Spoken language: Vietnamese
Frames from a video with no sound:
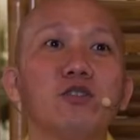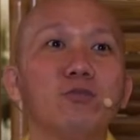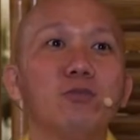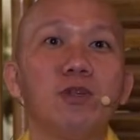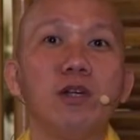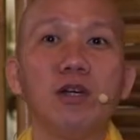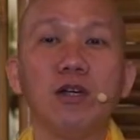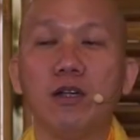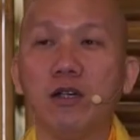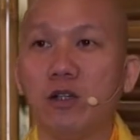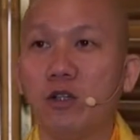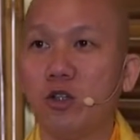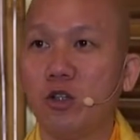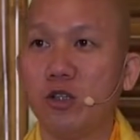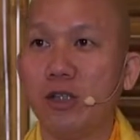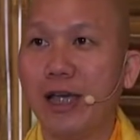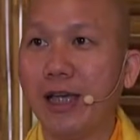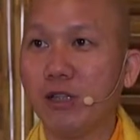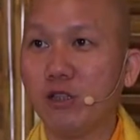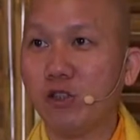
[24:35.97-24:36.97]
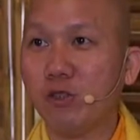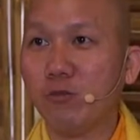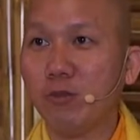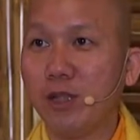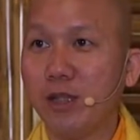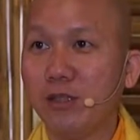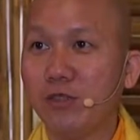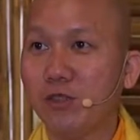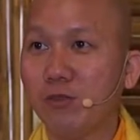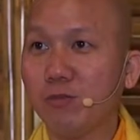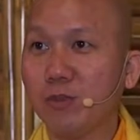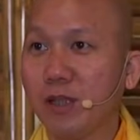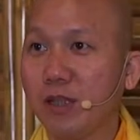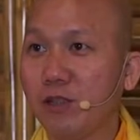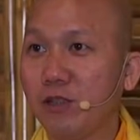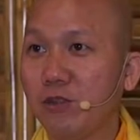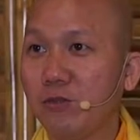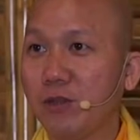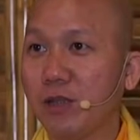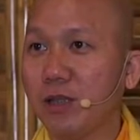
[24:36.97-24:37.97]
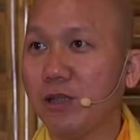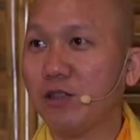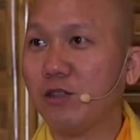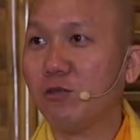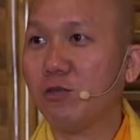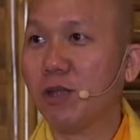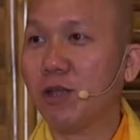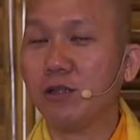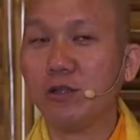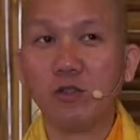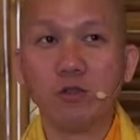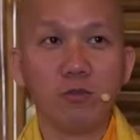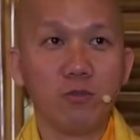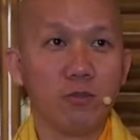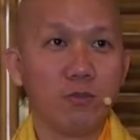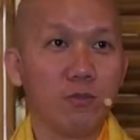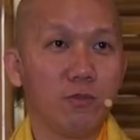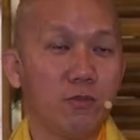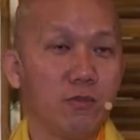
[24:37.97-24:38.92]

xúc đó nhãn xúc nhĩ xúc tỷ xúc thiệt xúc thân xúc